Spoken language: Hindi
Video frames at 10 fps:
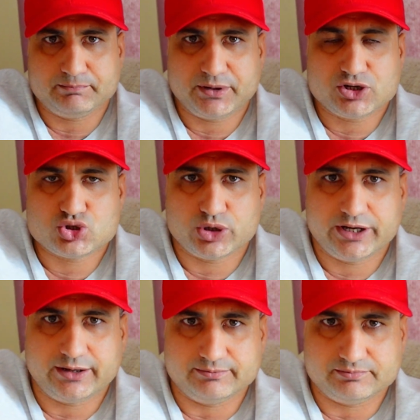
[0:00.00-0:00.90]
फिर जो
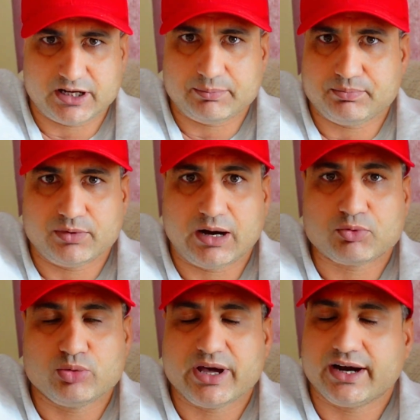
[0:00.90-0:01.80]
है आप
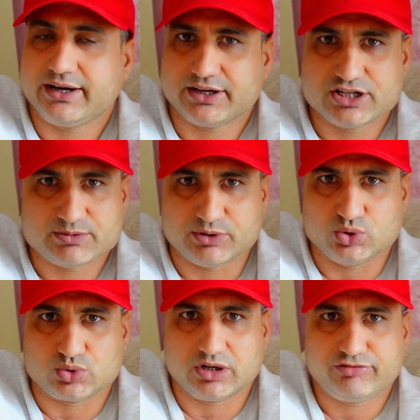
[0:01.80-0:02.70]
आपको मैं आर्टिकल्स भी
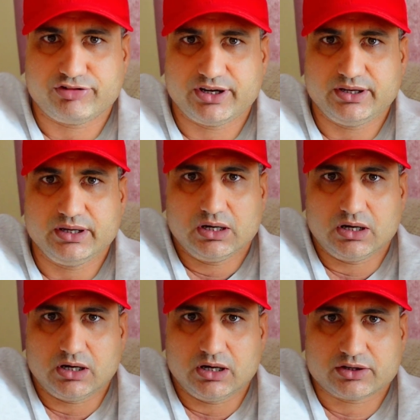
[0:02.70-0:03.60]
दूंगा फ्री
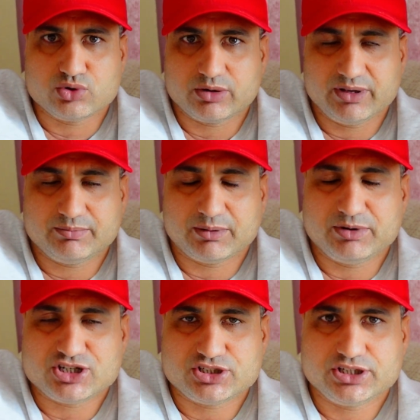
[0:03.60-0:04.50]
आ, क्योंकि मैंने
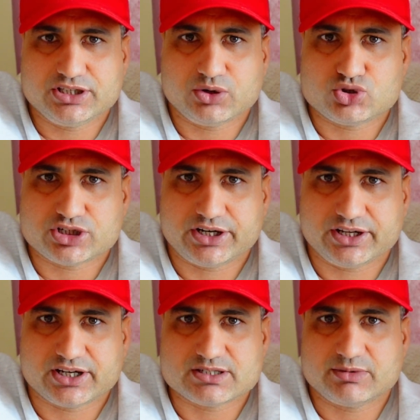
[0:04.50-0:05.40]
पब्लिश नहीं किए कुछ
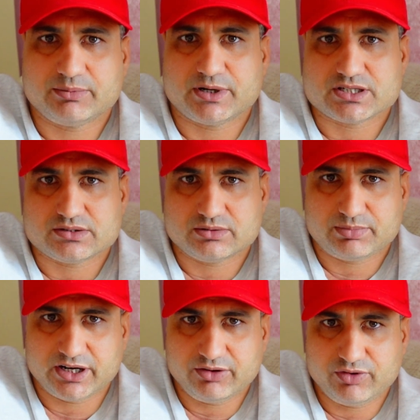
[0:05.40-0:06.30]
आर्टिकल्स मेरे पास
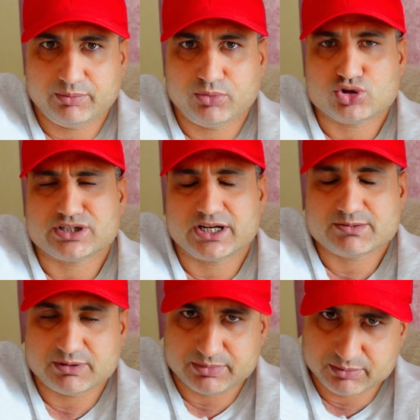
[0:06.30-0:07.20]
पड़े हुए बहुत सारे इस
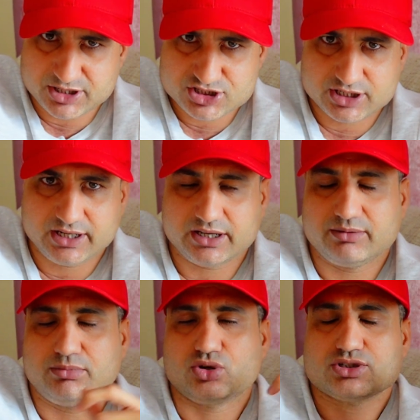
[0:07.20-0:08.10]
पर पब्लिश्ड है
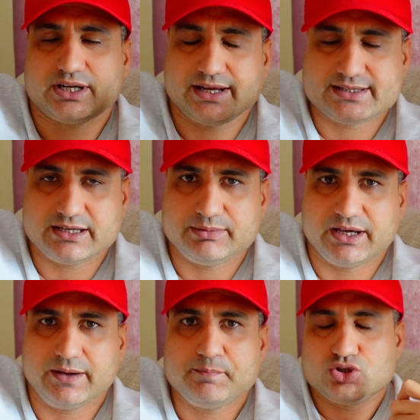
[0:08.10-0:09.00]
लेकिन बहुत सारे ऐसे भी
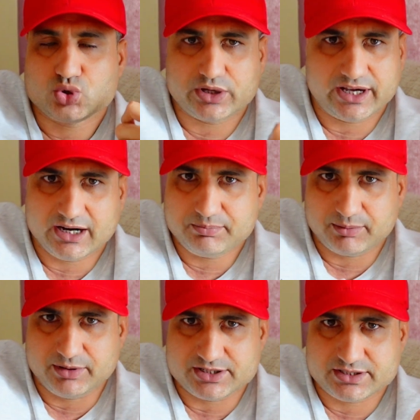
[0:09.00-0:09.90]
है जो कि
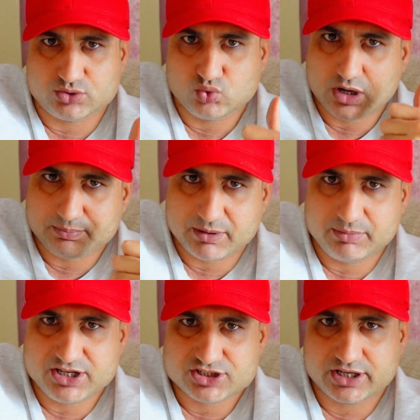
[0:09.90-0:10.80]
अनपब्लिश्ड है तो वो आप
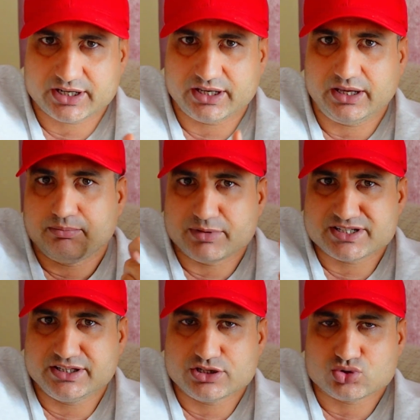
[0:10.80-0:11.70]
पब्लिश करके
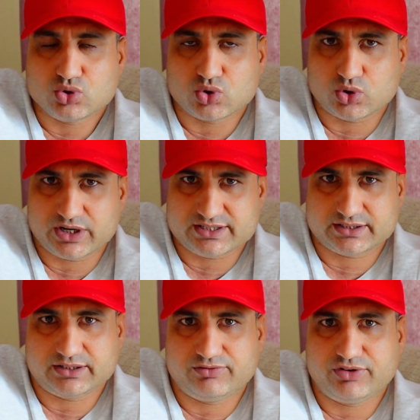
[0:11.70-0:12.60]
मजीद इसको ग्रो कर
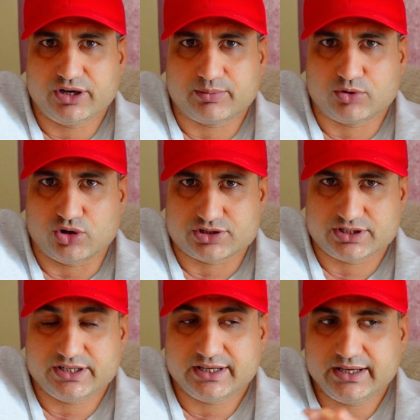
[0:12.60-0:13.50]
सकते हैं फ्री ऑफ कॉस्ट
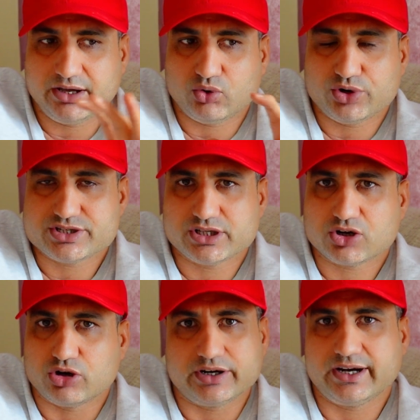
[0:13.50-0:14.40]
यानी कि ये ओरिजिनल
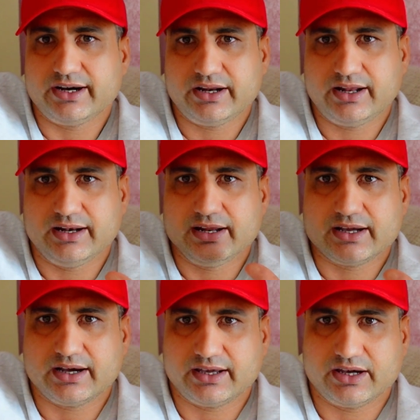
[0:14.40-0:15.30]
कॉन्टेंट है
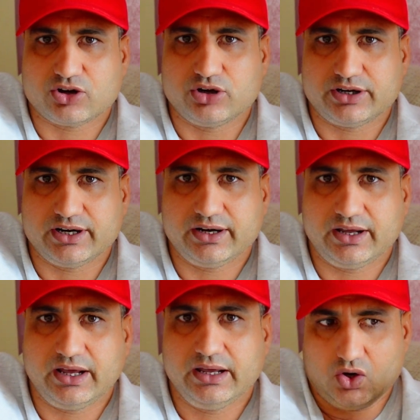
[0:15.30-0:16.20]
लिखा गया कॉन्टेंट
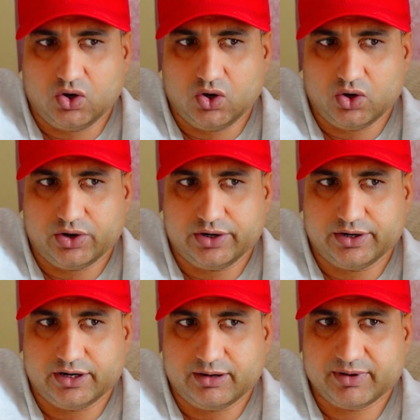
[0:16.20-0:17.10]
है और
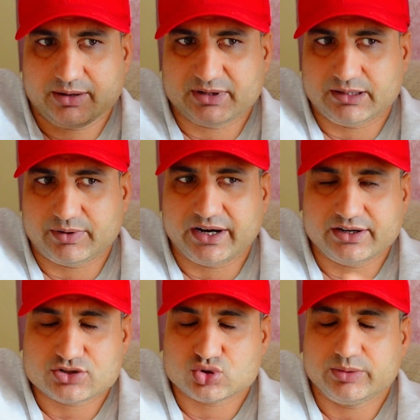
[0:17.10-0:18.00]
हमारे मतलब
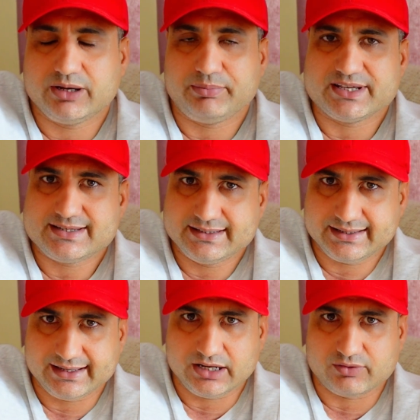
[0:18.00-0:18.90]
राइटर्स को मैंने पैसे दे
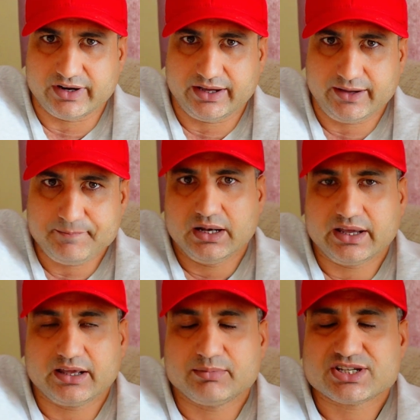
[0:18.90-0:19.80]
के लिखवाए हैं
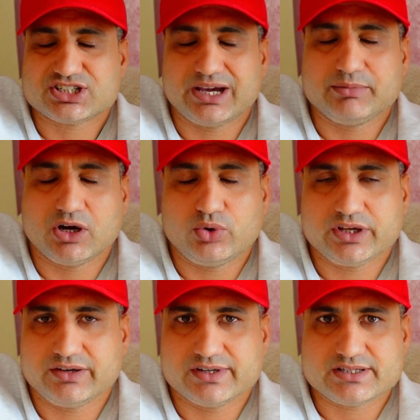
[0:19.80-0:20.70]
लेकिन बस टाइम ना होने
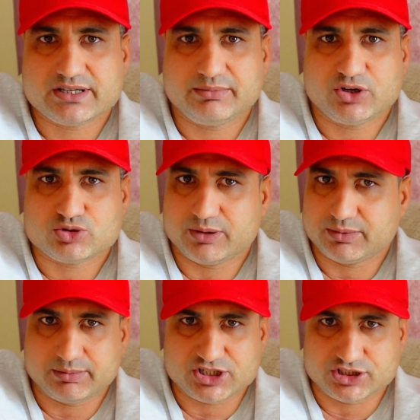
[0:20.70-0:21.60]
की वजह से मैं उस पर
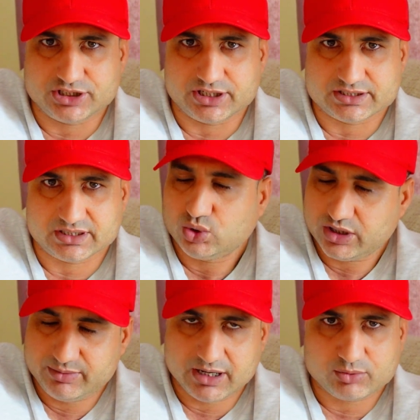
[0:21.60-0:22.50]
पब्लिश नहीं कर सकता तो
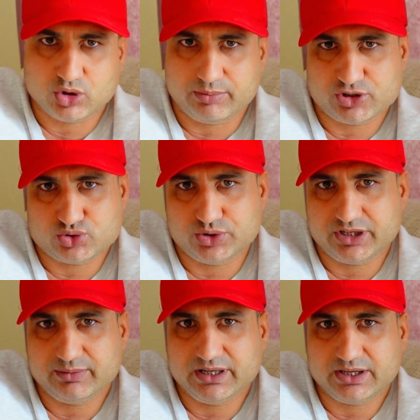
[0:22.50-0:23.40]
ये भी आपको
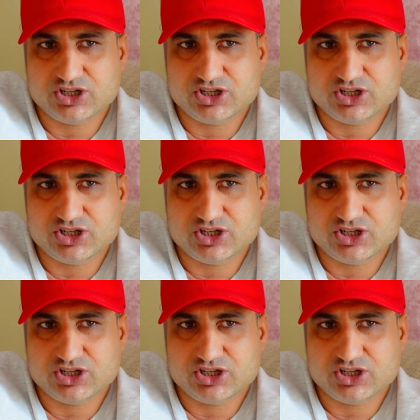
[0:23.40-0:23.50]
अपॉर्चुनिटी मिलेगी